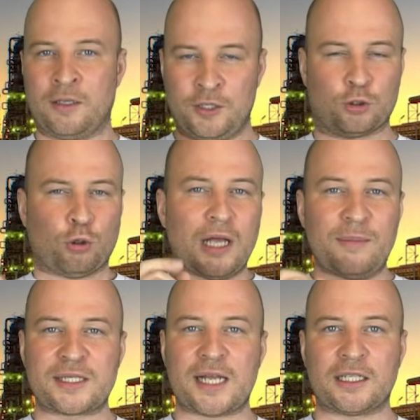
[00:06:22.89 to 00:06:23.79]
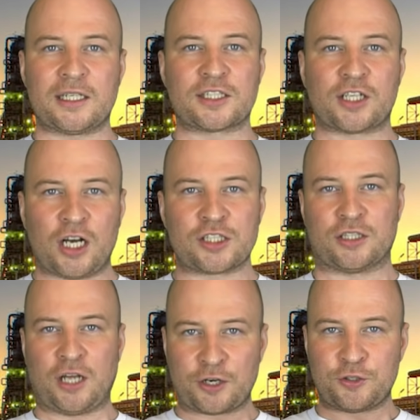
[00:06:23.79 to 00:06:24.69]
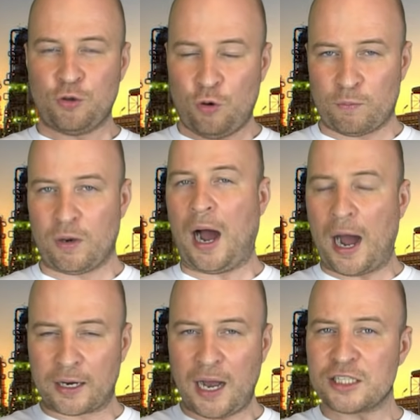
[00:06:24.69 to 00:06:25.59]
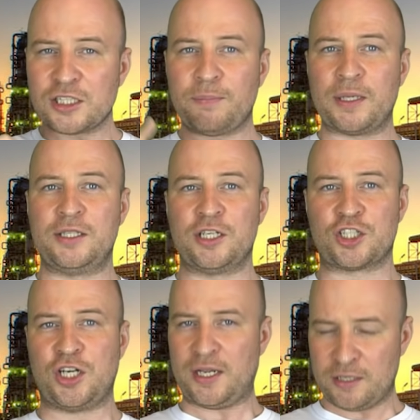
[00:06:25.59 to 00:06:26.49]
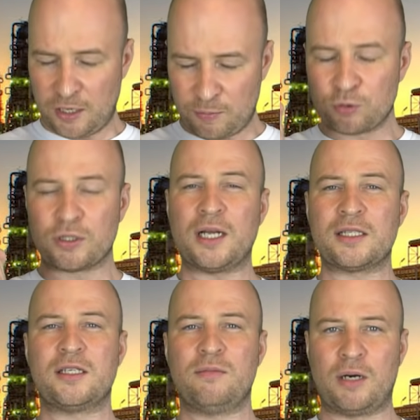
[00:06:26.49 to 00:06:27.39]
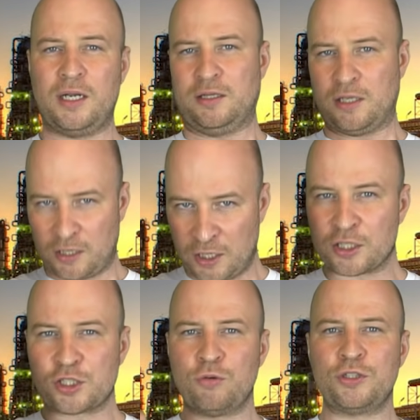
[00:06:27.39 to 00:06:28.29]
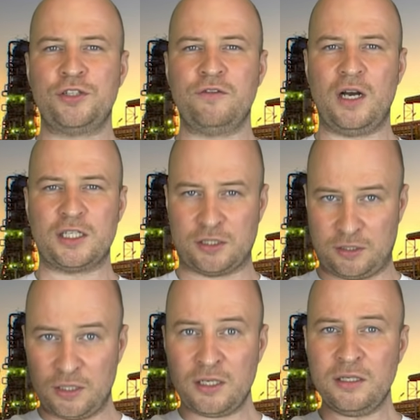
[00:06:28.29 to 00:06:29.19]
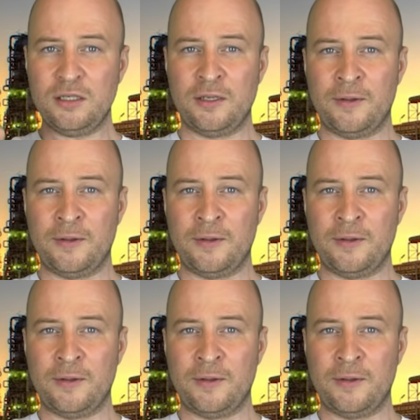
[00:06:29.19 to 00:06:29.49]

И кто-то обязательно скажет, Артем, а как же поддержание репутации бренда? Это же очень важно, а?